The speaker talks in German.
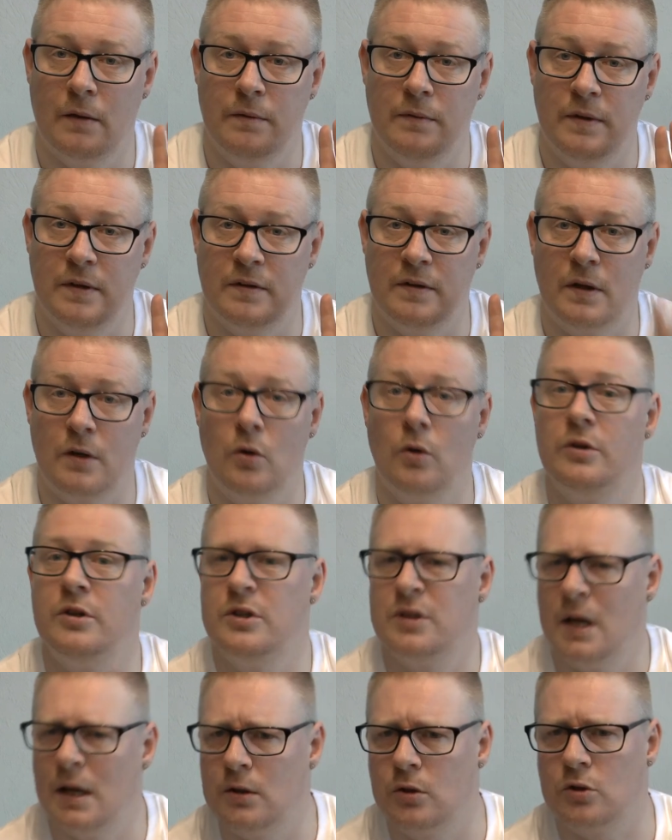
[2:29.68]
Wie gesagt, Leute,
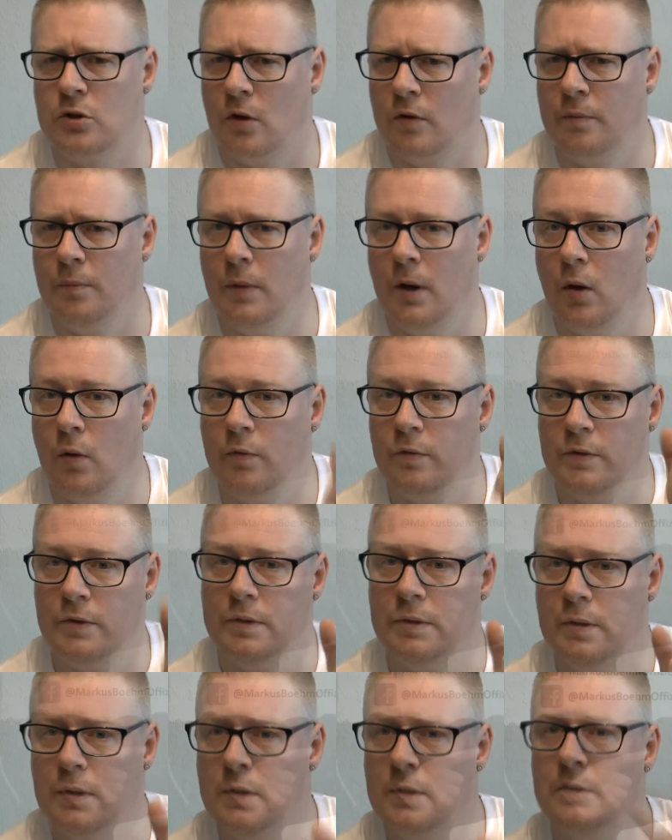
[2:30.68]
ich halte euch auf dem
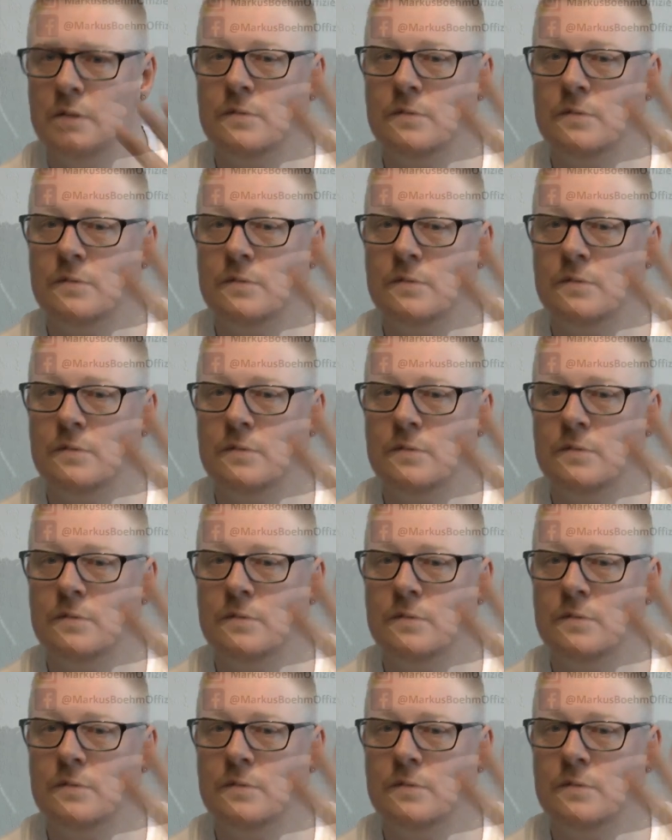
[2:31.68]
Laufenden.